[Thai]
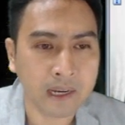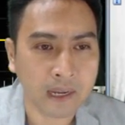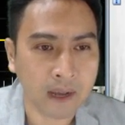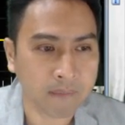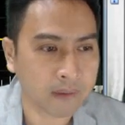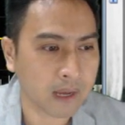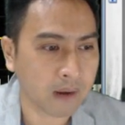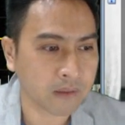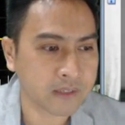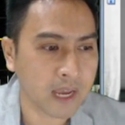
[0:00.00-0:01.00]
นะครับนะ
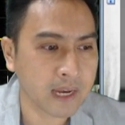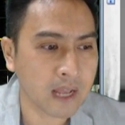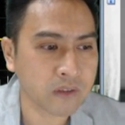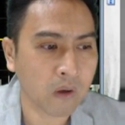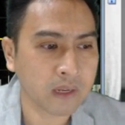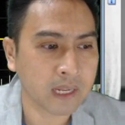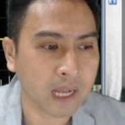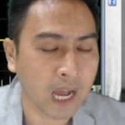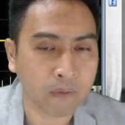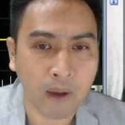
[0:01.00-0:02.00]
เราจะใช้หน้าจอนี้ใน
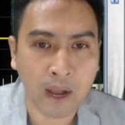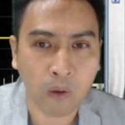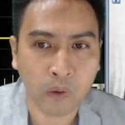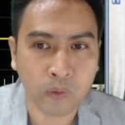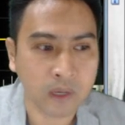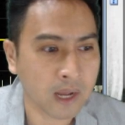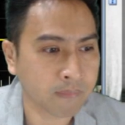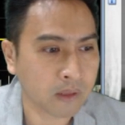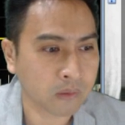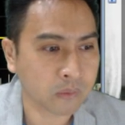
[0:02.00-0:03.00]
การวางกลยุทธ์นะครับ
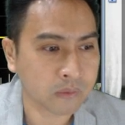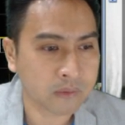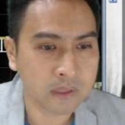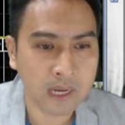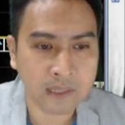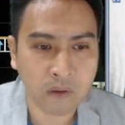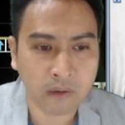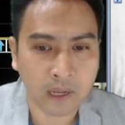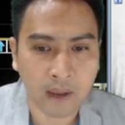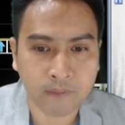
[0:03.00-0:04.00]
นักทุนซึ่งหน้าจอ
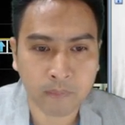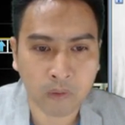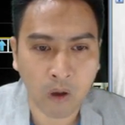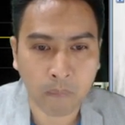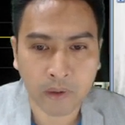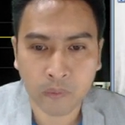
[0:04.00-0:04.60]
เนี่ยครับจะประกอบไป